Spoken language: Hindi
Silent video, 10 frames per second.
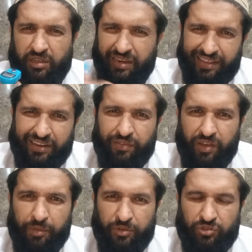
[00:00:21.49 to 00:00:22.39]
क्लियरली
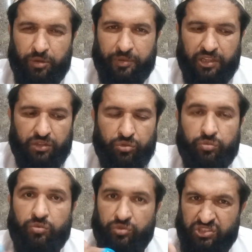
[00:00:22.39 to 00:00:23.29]
वाई पर जो है ना बता देता
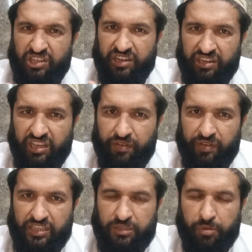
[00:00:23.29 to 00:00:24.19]
हूँ और इसके रेट के हवाले